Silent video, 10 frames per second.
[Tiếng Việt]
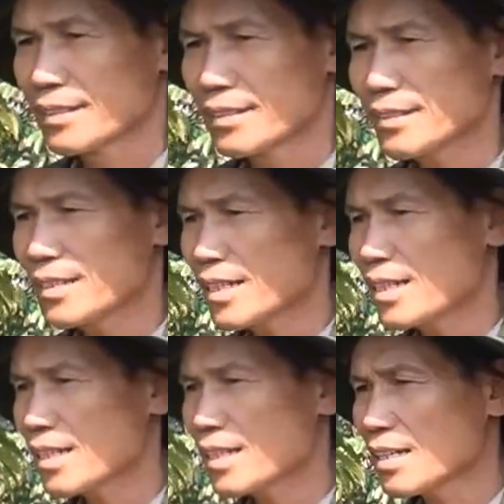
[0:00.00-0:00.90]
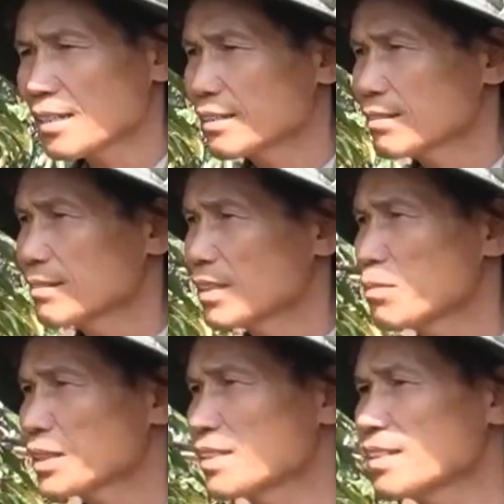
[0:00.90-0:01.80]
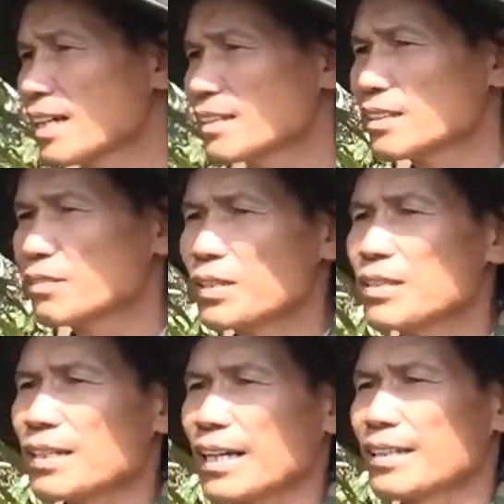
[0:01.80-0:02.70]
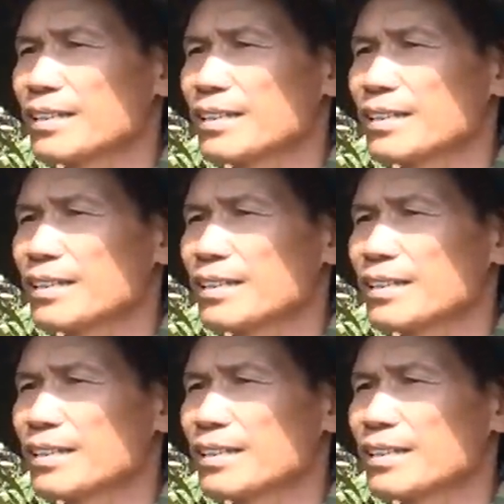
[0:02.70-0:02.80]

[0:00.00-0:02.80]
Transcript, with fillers: Cứ à, nếu mà tính ra thì chi phí nó rẻ